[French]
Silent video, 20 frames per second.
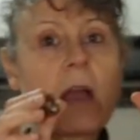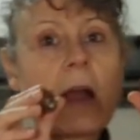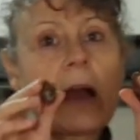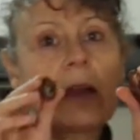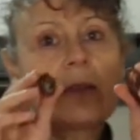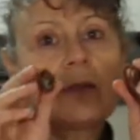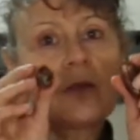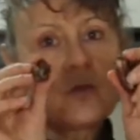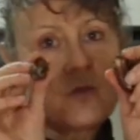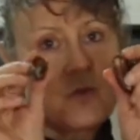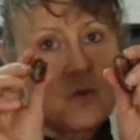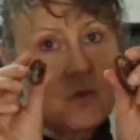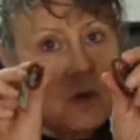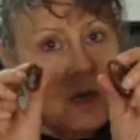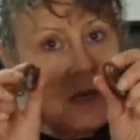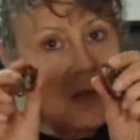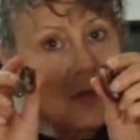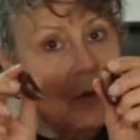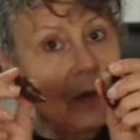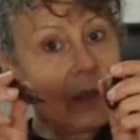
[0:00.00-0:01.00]
Attention
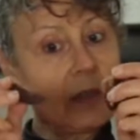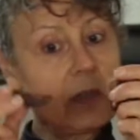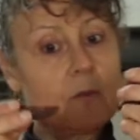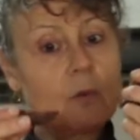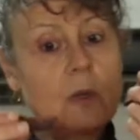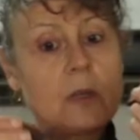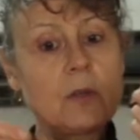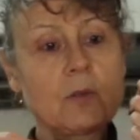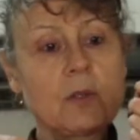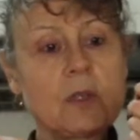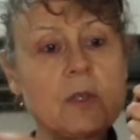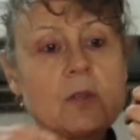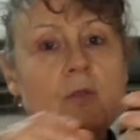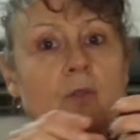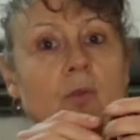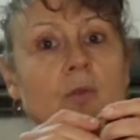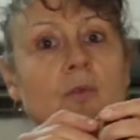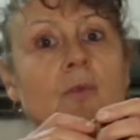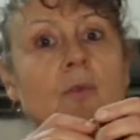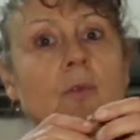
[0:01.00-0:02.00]
qu'elles soient dénoyautées,
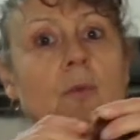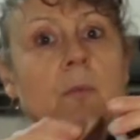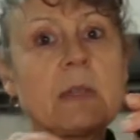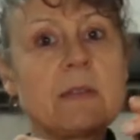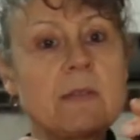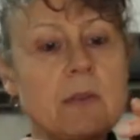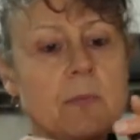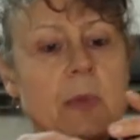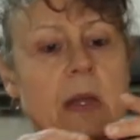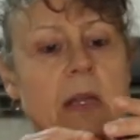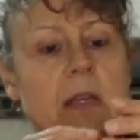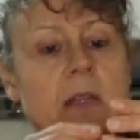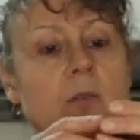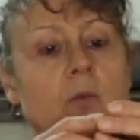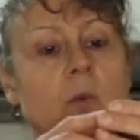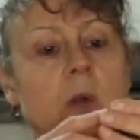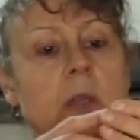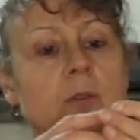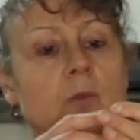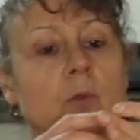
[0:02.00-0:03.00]
surtout ne mettez pas les
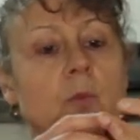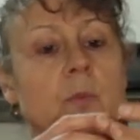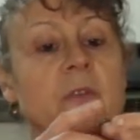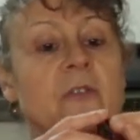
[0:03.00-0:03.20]
noyaux.